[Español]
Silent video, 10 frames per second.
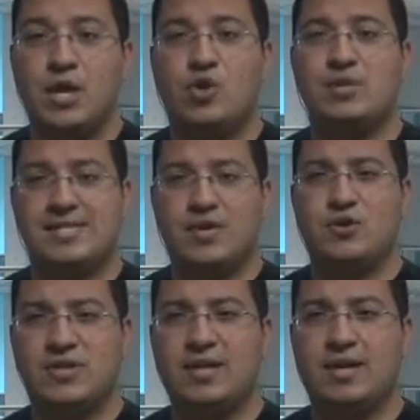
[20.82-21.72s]
Lo
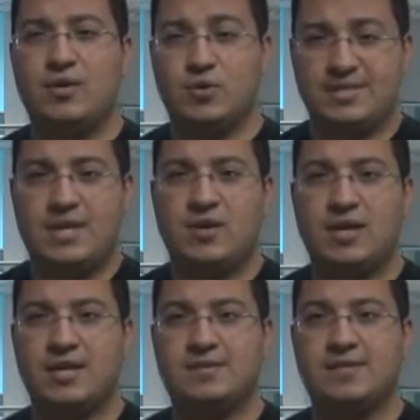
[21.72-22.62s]
hicieron, lo hicieron
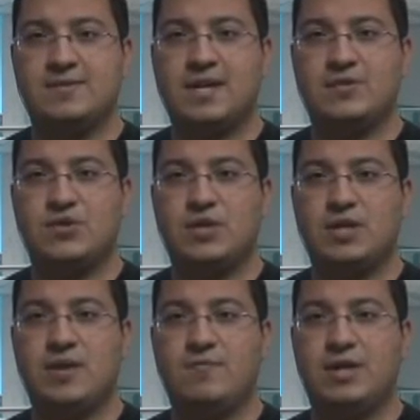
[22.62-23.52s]
en las
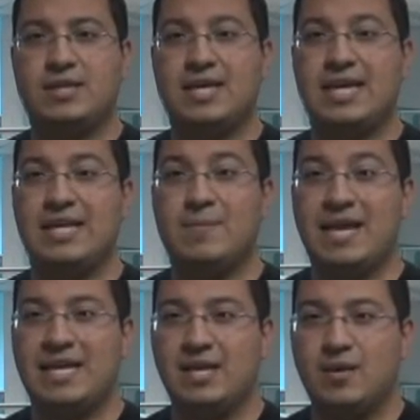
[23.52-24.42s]
instalaciones del fuerte
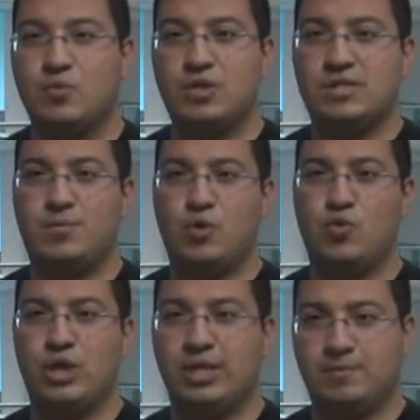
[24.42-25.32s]
Quinimarí en el municipio
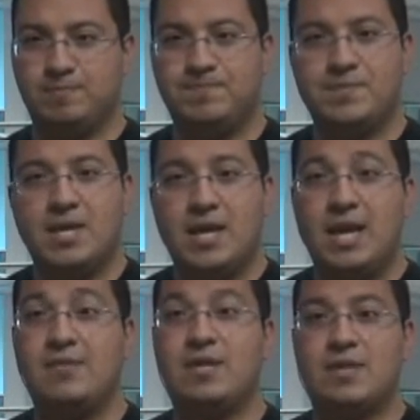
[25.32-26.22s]
Junín.
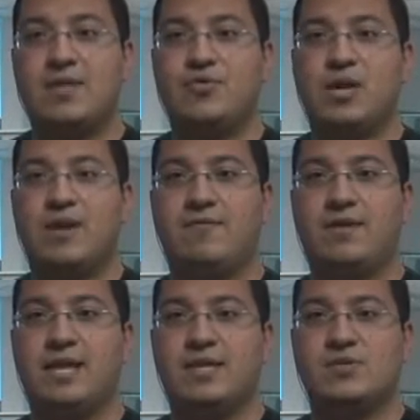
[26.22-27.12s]
Entre tanto, el
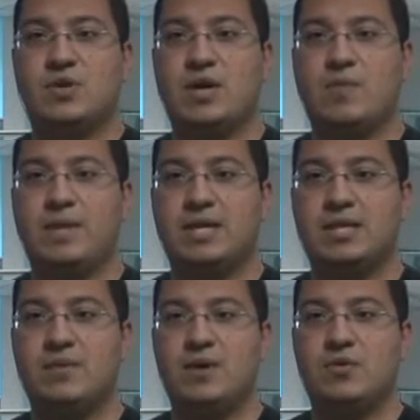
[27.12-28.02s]
jefe de la zona
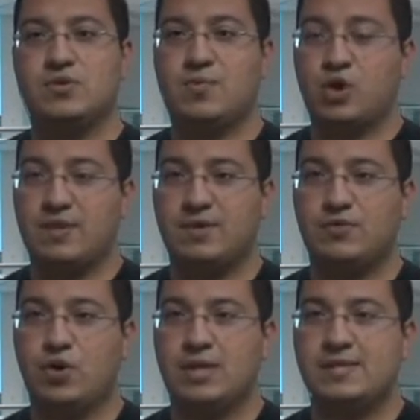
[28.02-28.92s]
operativa, José Morantes
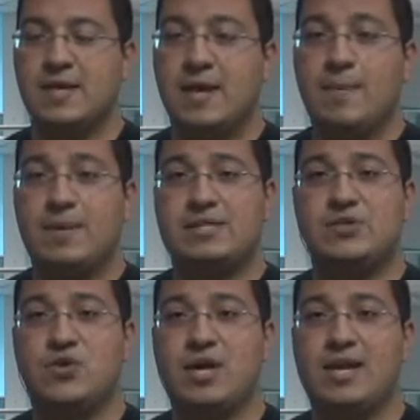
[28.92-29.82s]
Torres,
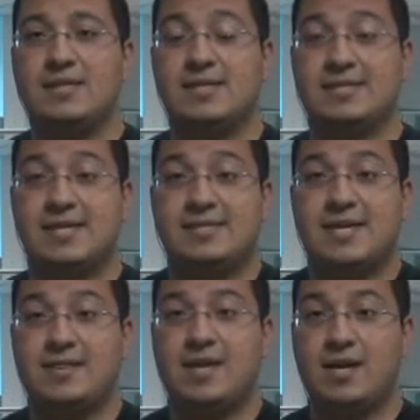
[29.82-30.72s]
precisó que las
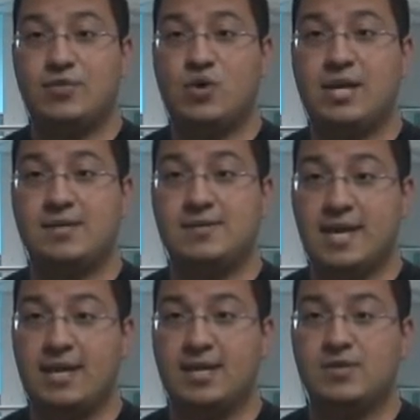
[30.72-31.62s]
60 gandolas
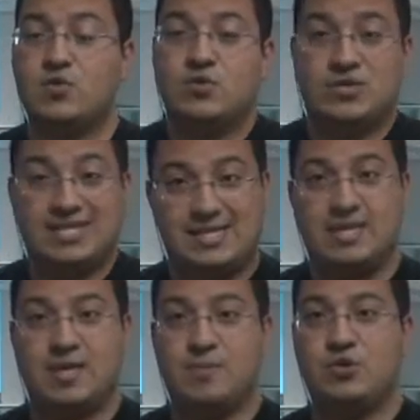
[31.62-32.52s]
diarias con
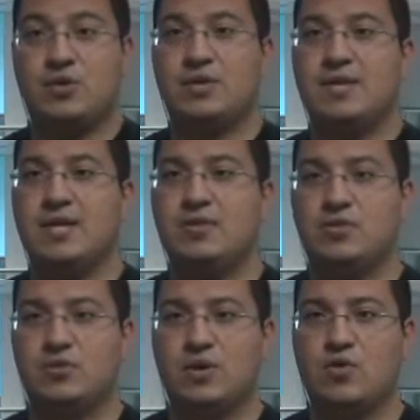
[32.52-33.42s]
60 millones de
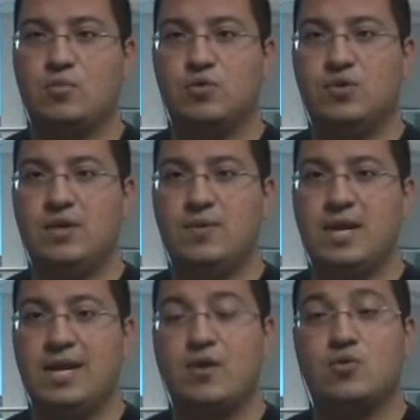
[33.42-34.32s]
litros de
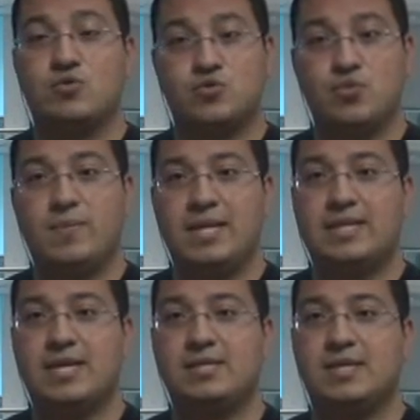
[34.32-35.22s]
combustible que consume el
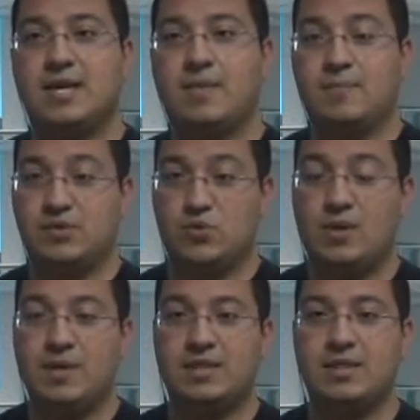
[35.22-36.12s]
Táchira
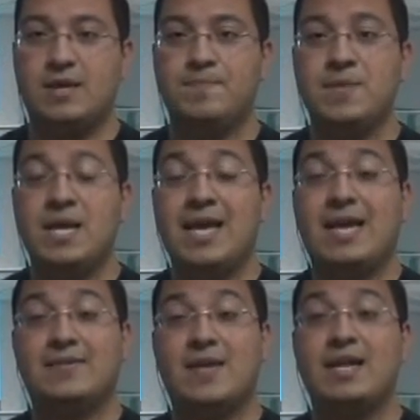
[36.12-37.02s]
mensualmente
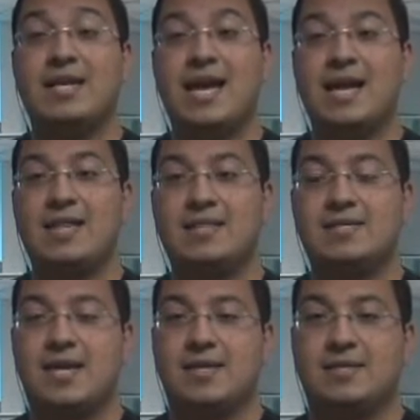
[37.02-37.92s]
están
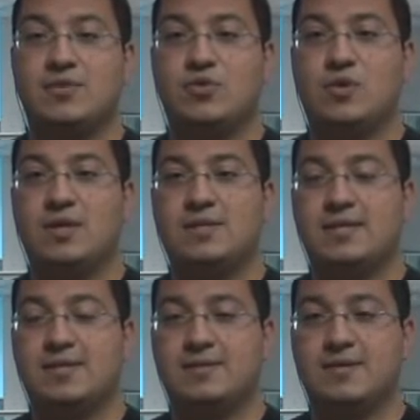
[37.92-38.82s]
garantizadas en todas
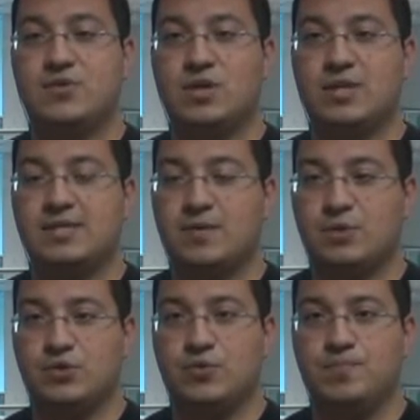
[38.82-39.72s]
las estaciones de
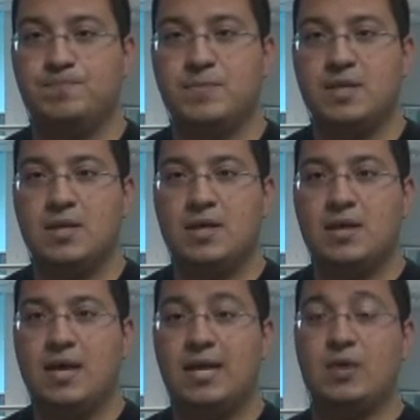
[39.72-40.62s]
servicio.
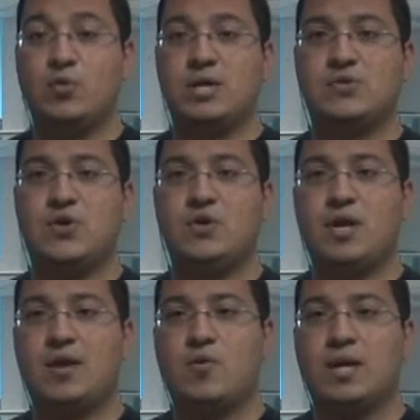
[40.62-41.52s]
En educación,
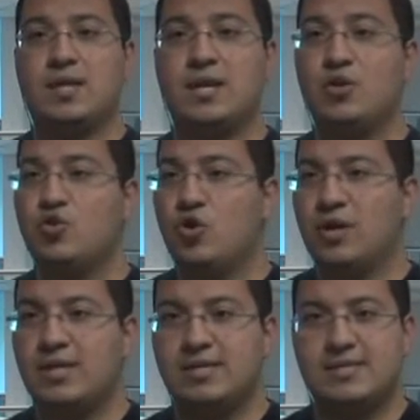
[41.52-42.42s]
acuerdan no
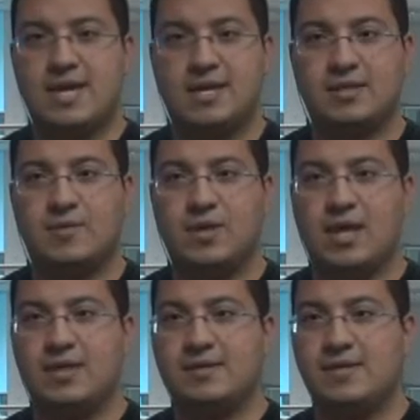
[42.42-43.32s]
reiniciar
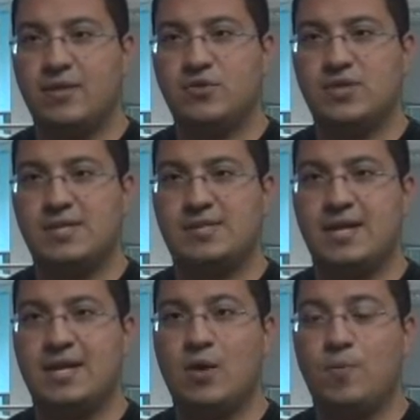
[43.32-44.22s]
actividades de
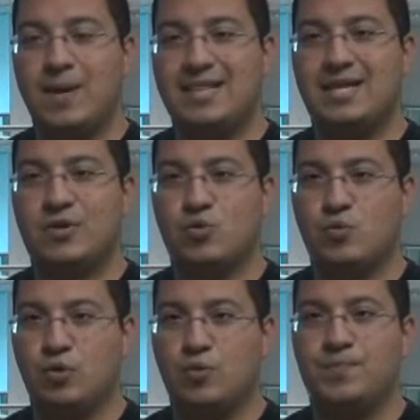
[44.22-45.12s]
docencia en la UPEL de
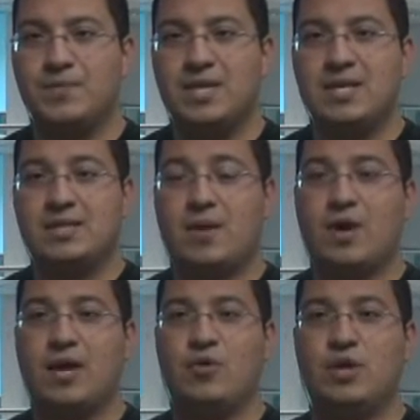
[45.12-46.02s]
Rubio.
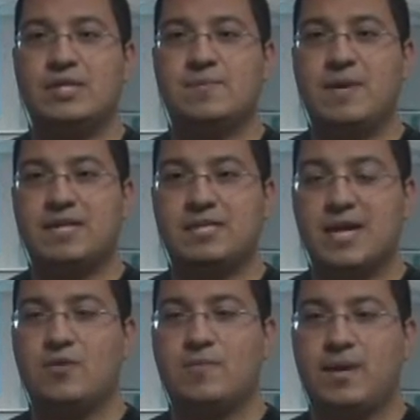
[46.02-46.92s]
Trabajadores
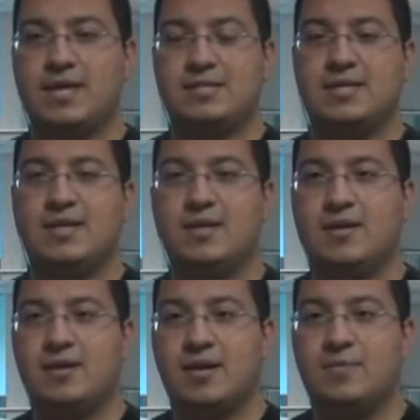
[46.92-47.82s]
marcharon para
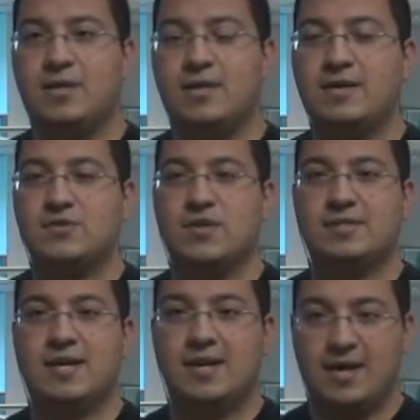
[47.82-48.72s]
exigir
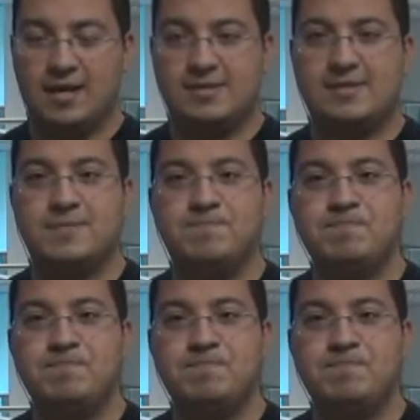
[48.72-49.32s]
reivindicaciones salariales.